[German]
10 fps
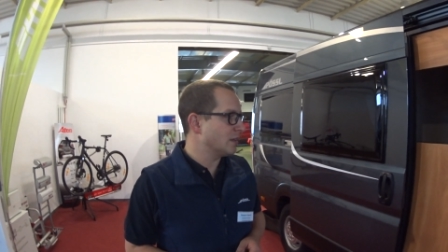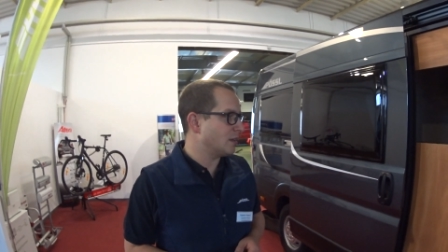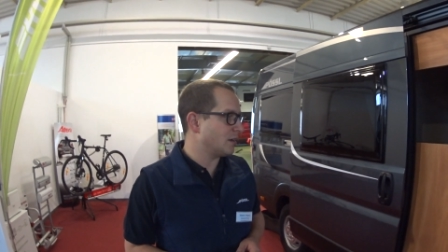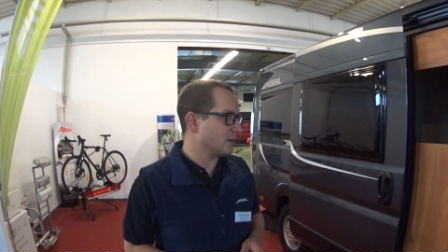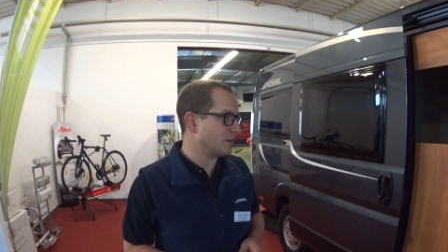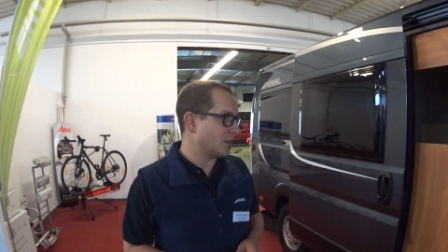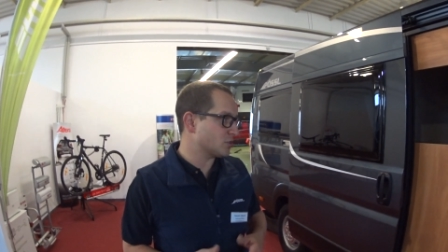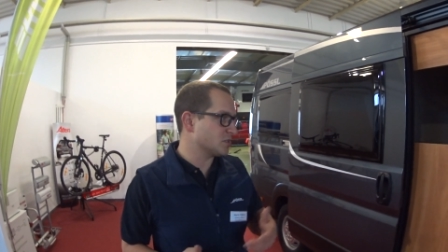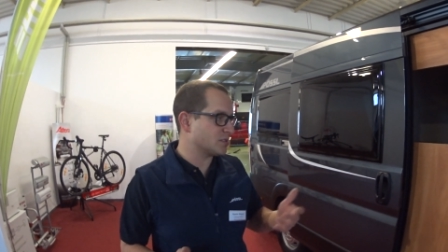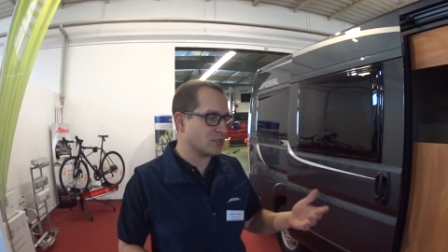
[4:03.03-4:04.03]
Äh,
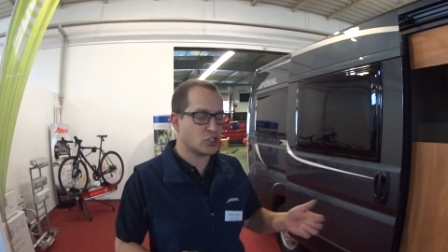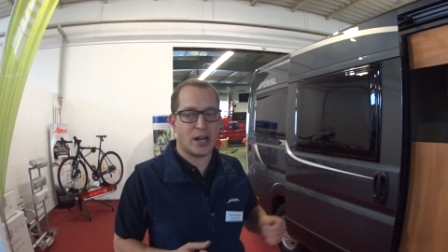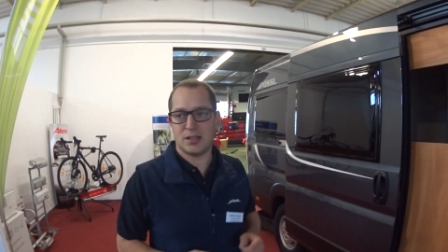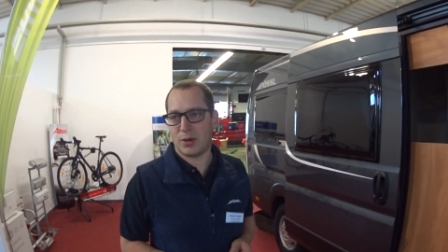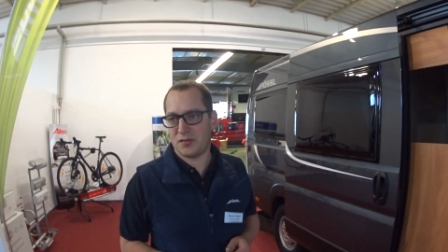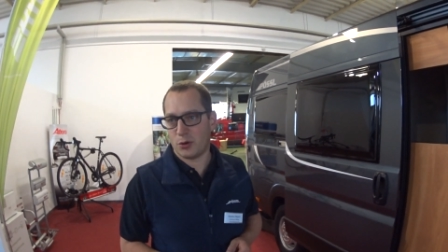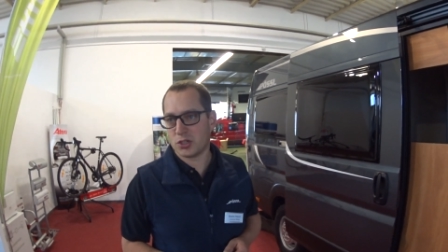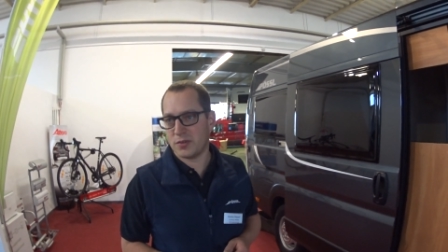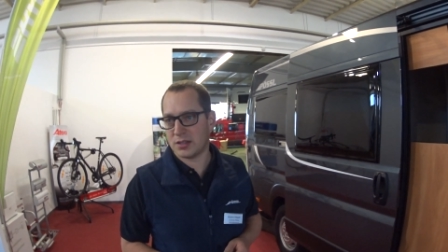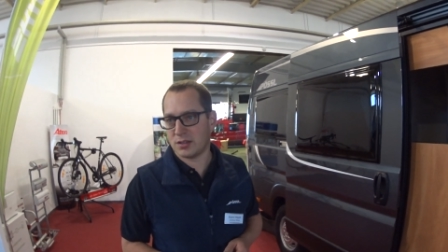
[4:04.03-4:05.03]
erstens schalte mein
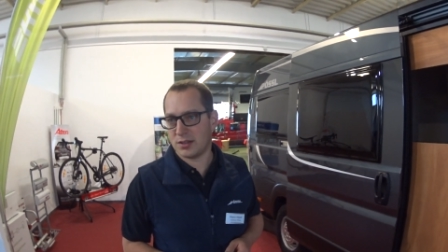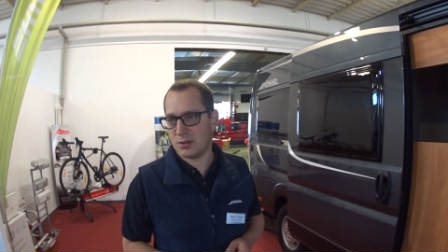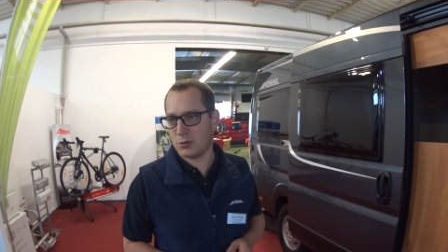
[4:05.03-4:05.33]
Froschwächter dann